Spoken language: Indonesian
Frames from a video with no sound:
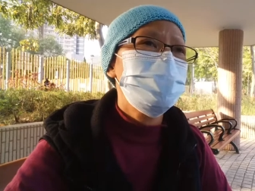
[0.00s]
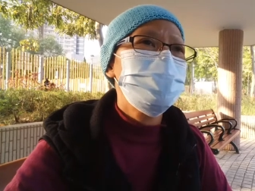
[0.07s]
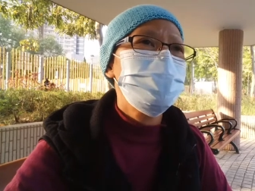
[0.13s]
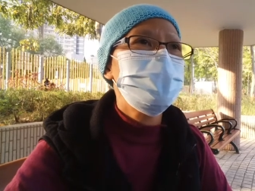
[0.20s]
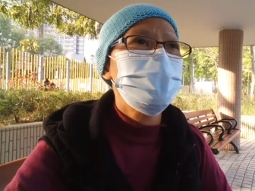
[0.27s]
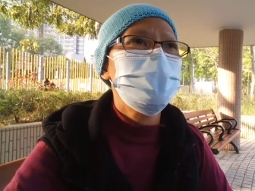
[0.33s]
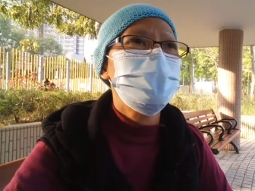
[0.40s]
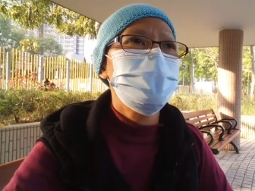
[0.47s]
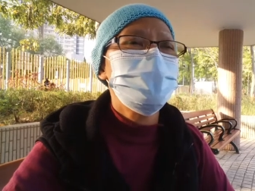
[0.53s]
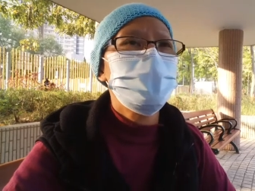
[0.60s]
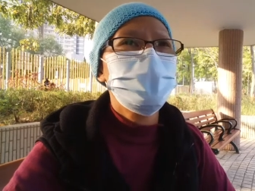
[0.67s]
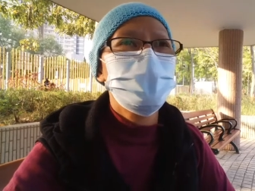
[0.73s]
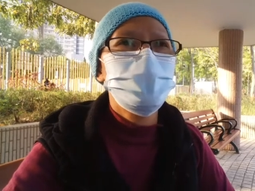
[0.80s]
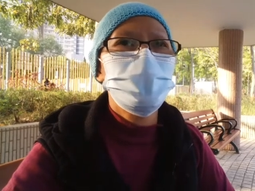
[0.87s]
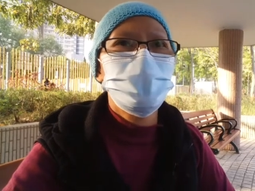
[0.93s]
after that,
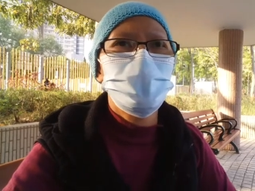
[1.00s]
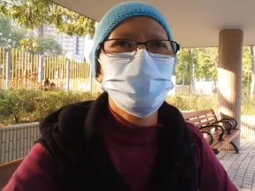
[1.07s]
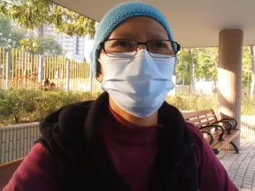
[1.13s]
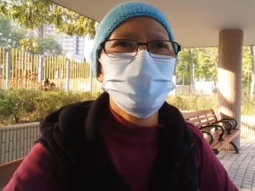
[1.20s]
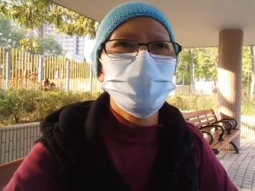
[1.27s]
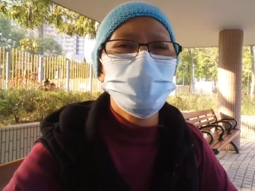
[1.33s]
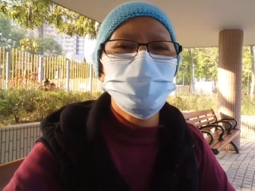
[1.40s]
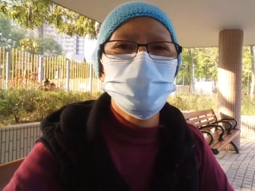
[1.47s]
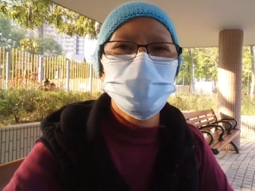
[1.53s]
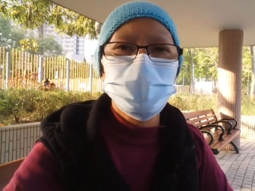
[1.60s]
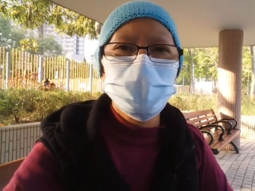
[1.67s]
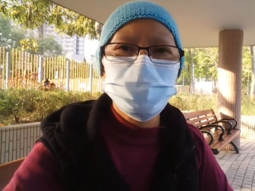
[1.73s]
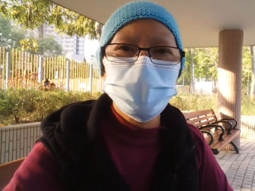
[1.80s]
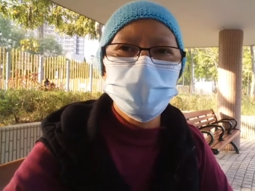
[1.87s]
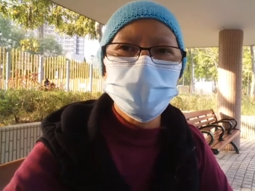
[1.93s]
after
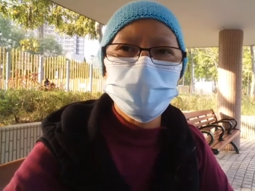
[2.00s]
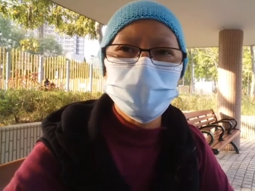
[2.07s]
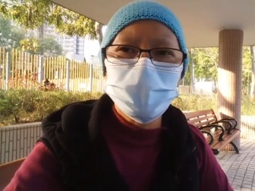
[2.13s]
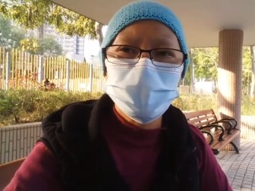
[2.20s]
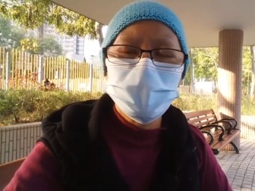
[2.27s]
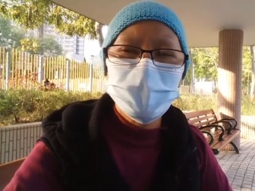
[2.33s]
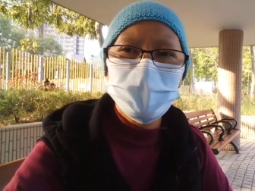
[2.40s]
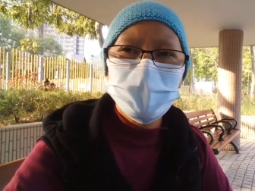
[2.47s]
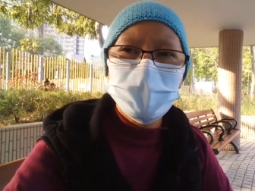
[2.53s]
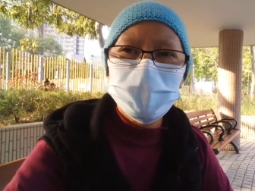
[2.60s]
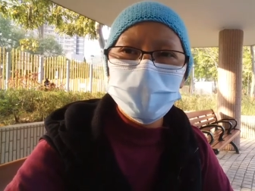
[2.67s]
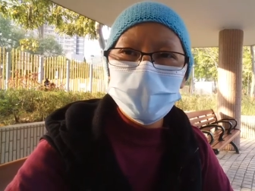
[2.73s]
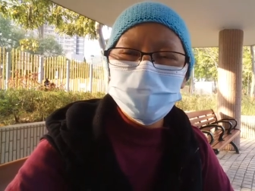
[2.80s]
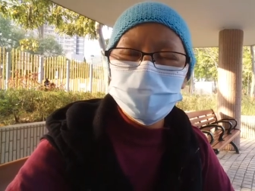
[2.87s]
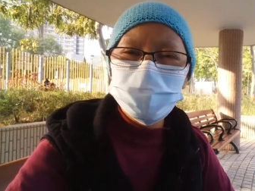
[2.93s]
chemotherapy, the
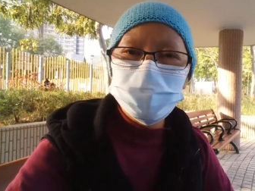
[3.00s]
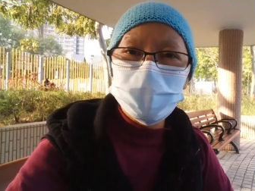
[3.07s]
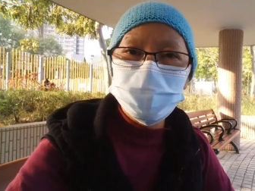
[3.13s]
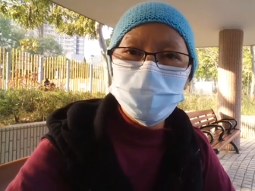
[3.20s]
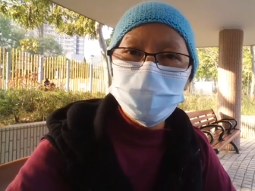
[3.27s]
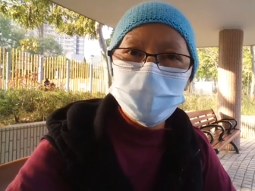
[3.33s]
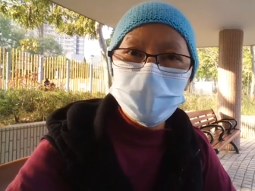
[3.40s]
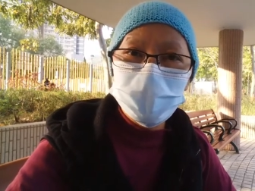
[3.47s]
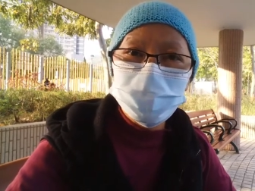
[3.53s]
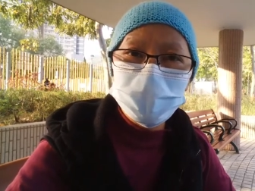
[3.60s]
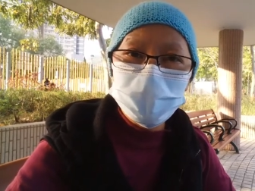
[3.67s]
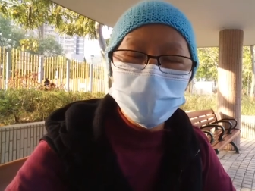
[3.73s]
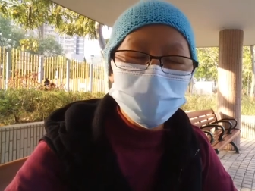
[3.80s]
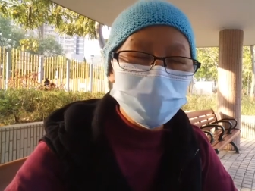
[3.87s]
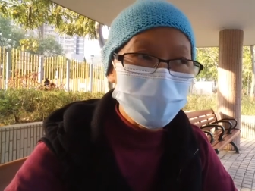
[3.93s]
next is radiotherapy.